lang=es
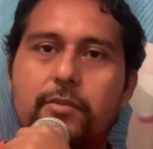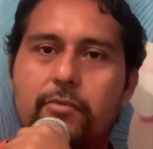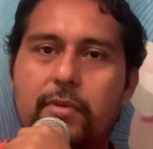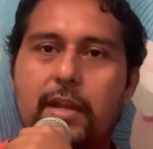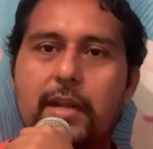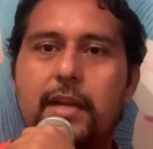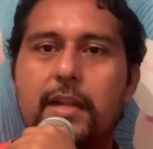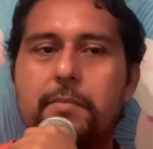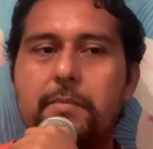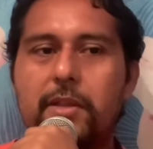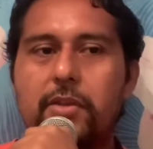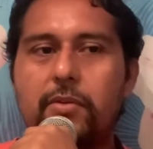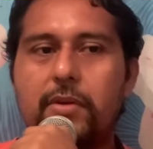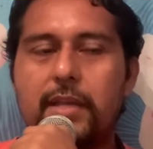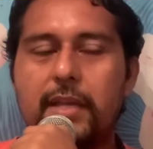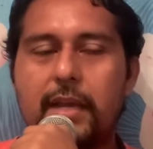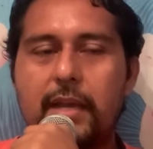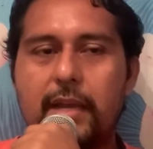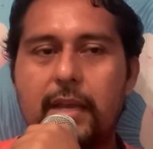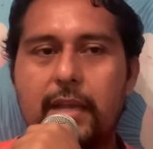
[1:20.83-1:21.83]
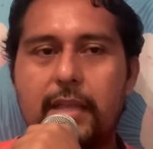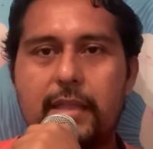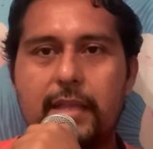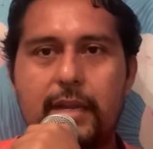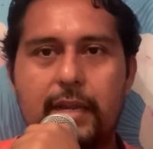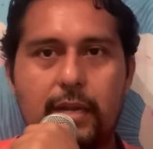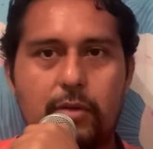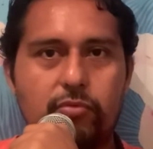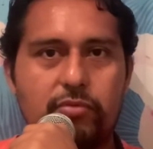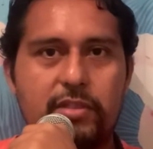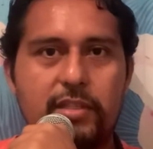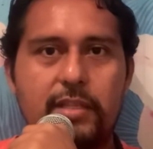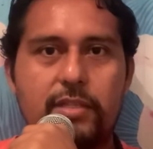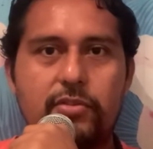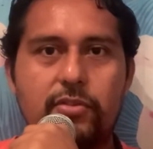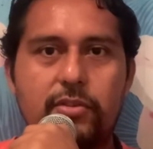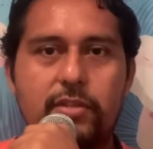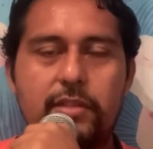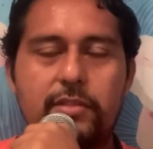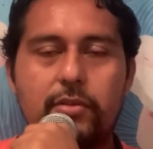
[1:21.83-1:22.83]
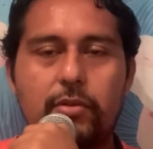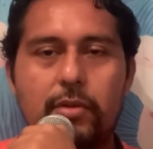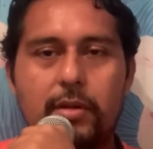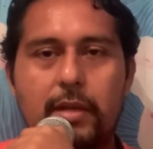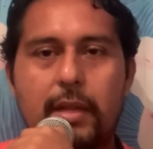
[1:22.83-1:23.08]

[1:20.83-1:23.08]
o en la gran mayoría genera alucinaciones